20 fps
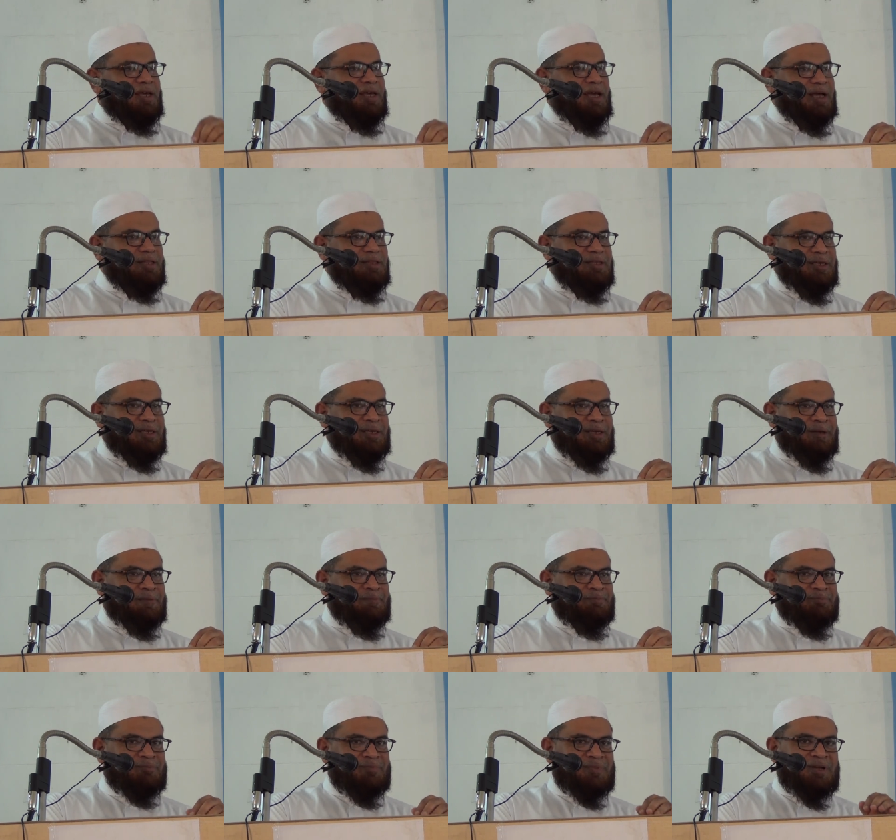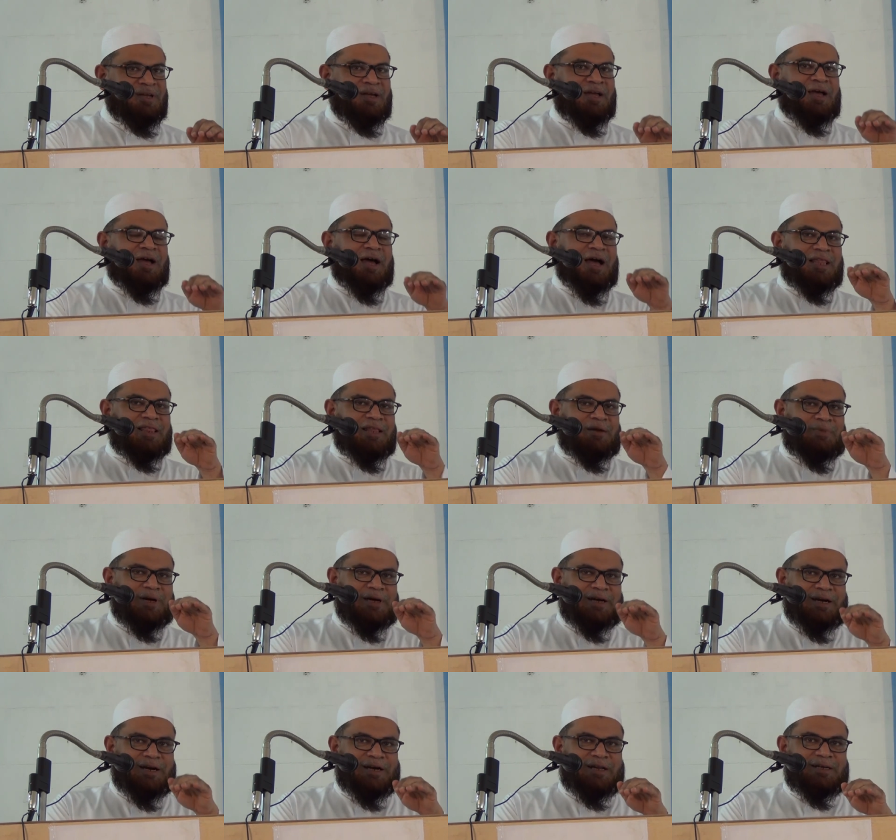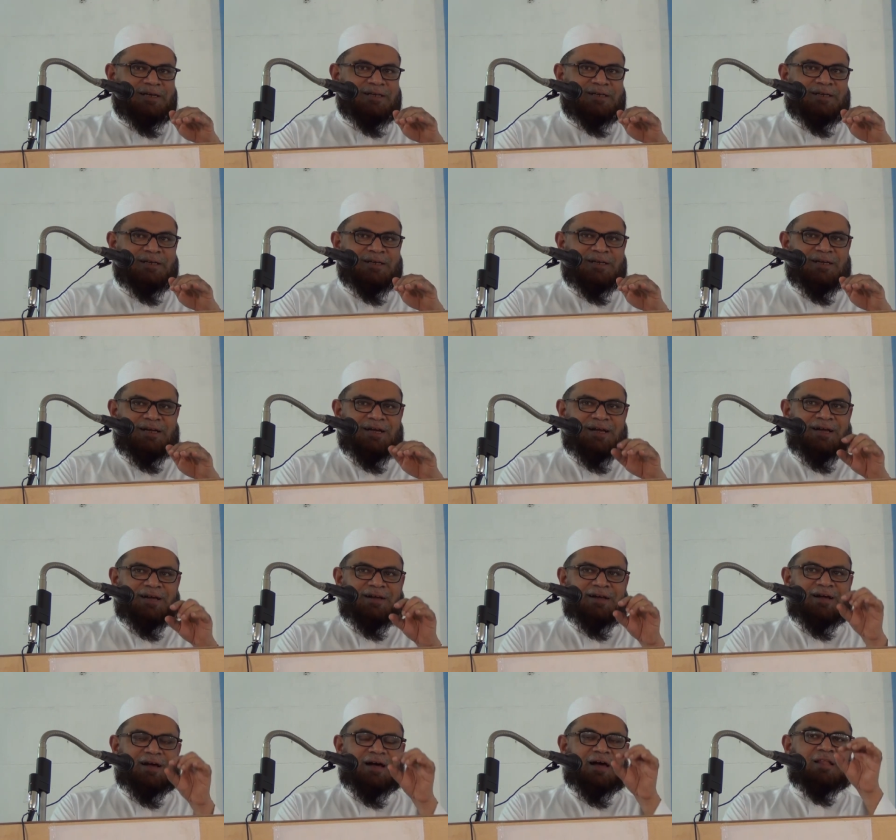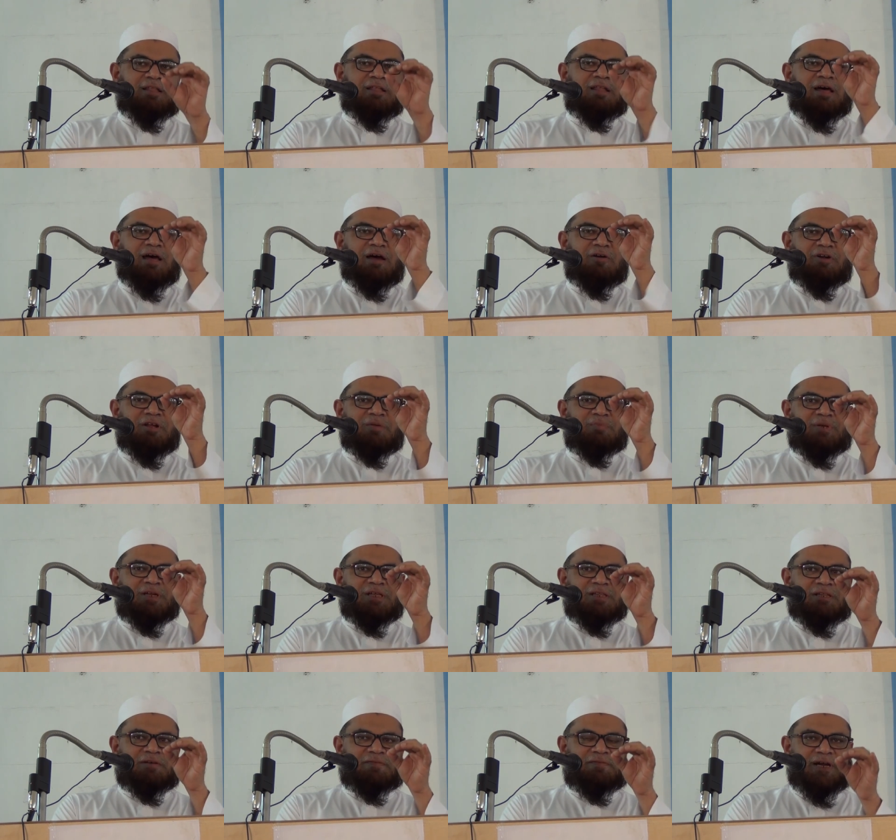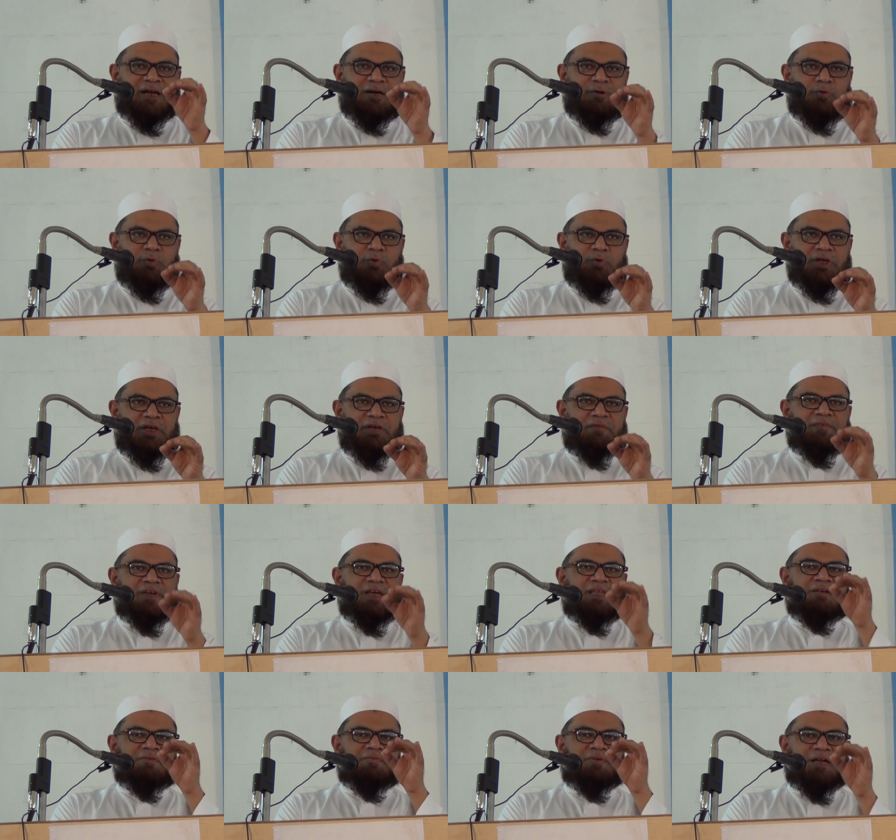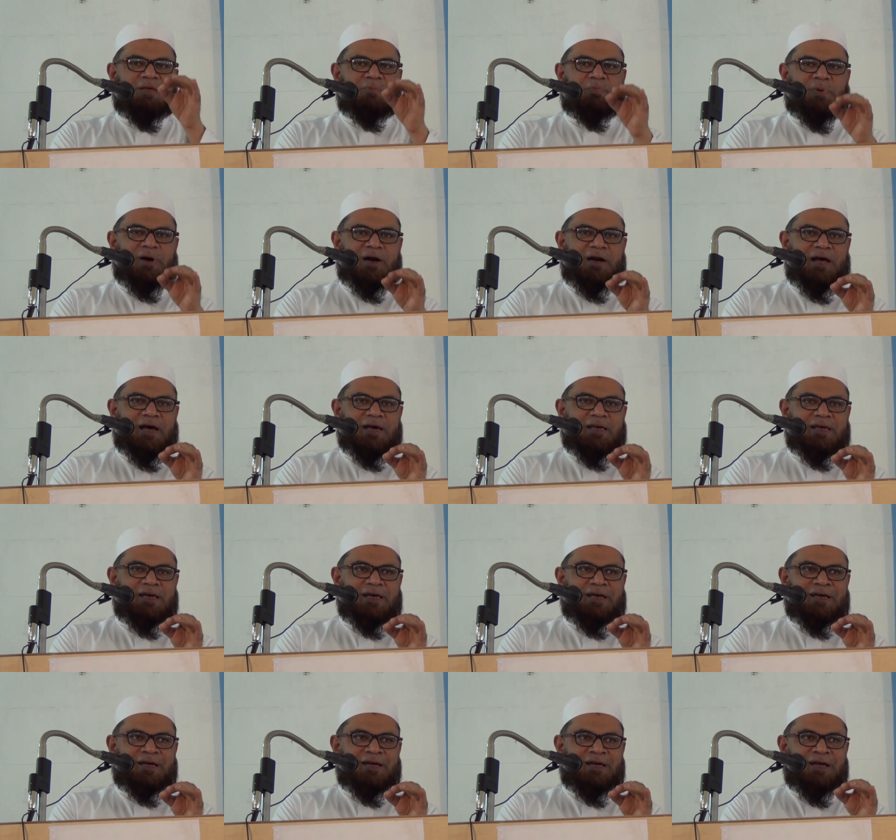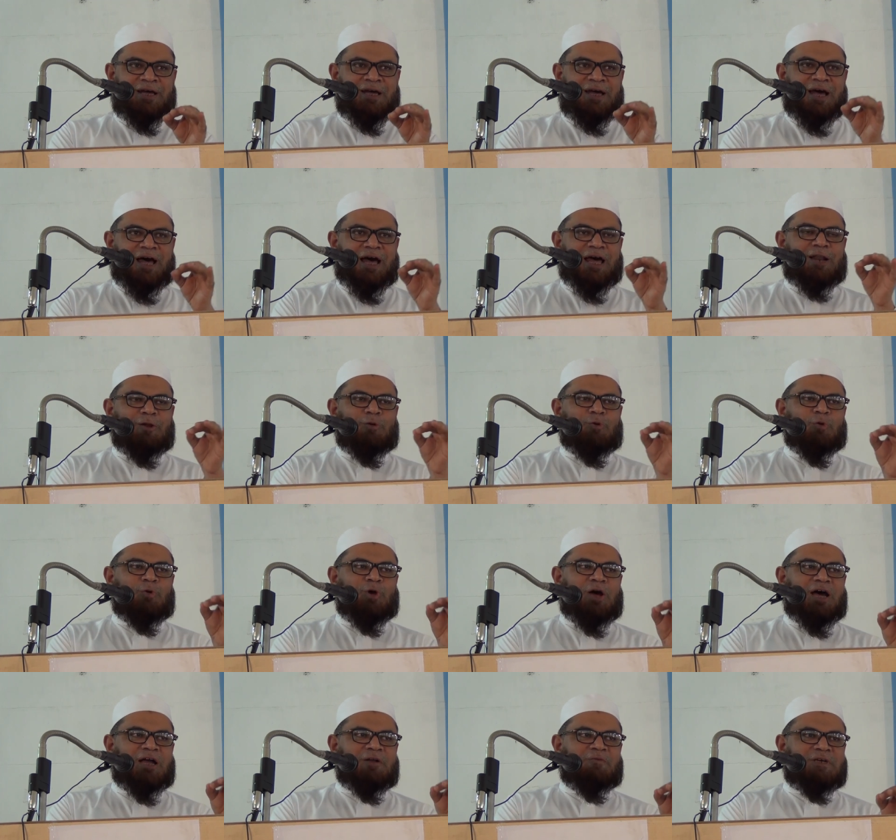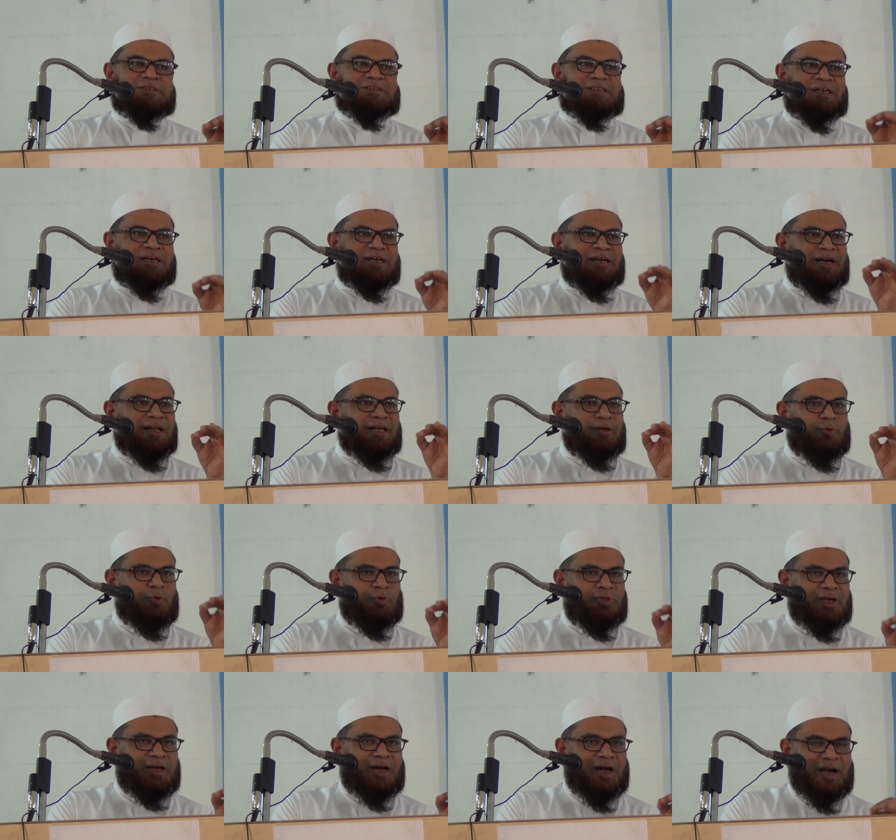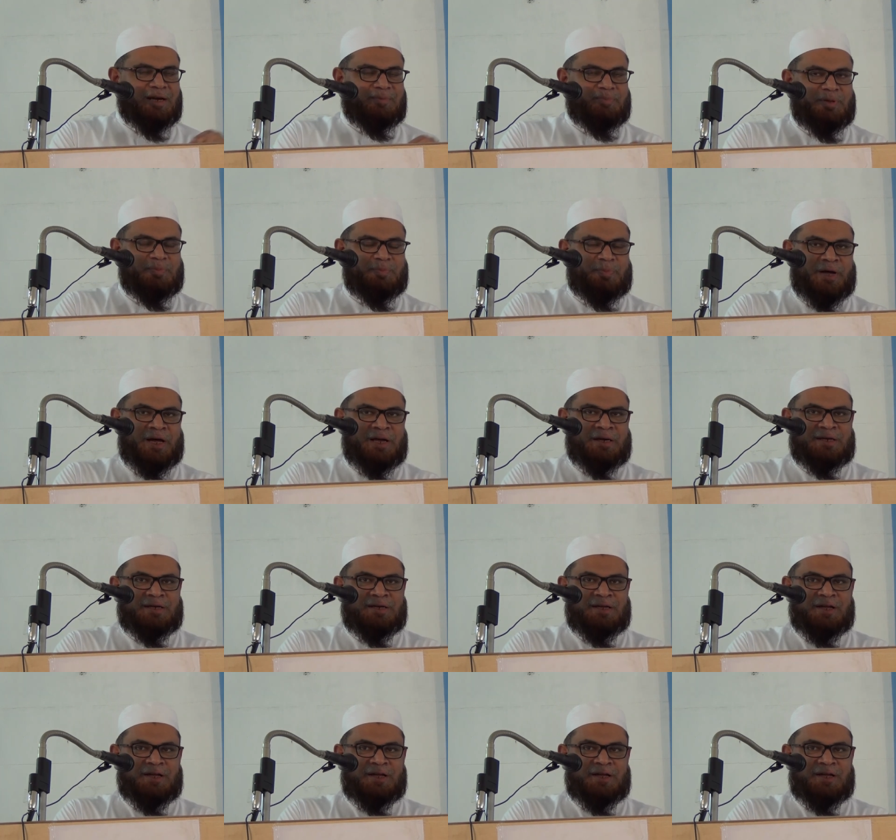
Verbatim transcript: ஆயாத்திகி அந்த மக்களுக்கு அல்லாஹுடமிருந்து வரக்கூடிய வேத வெளிப்பாடாகிய அல் குர்ஆன் வசனங்களை ஓதி காண்பிப்பார்